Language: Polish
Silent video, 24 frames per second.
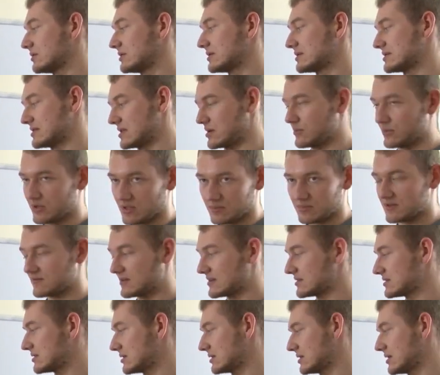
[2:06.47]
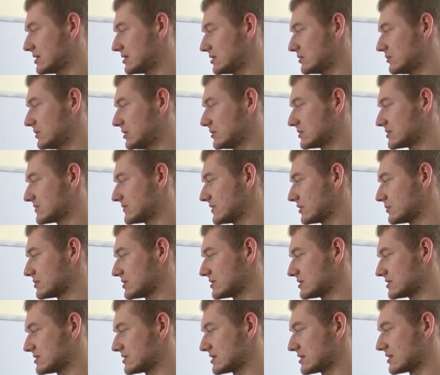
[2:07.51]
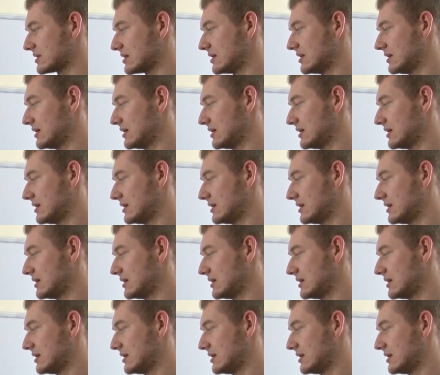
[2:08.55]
zdejmuję pierwiastek, 1 minus v przez c